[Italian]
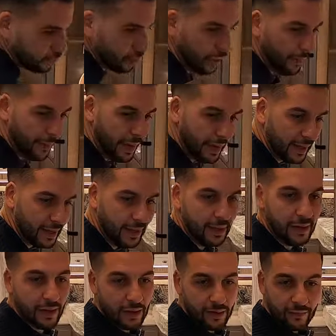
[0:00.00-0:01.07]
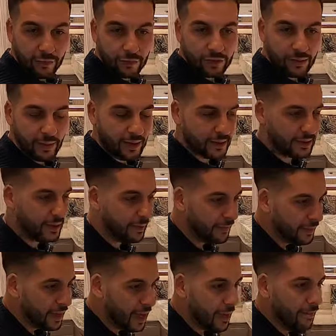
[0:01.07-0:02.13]
sulla panca fronte marcia,
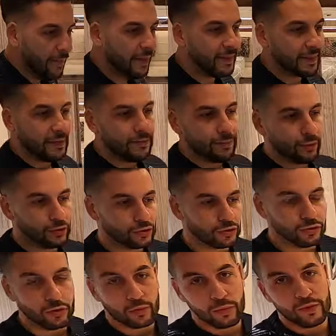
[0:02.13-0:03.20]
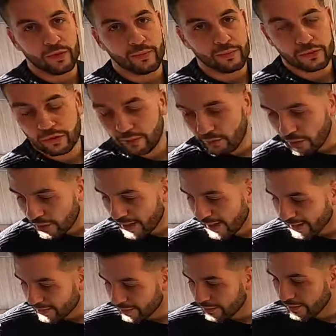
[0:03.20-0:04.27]
mentre il posto, il quinto posto
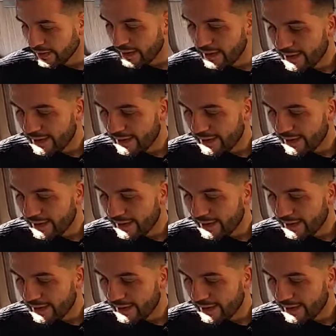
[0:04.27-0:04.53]
omologato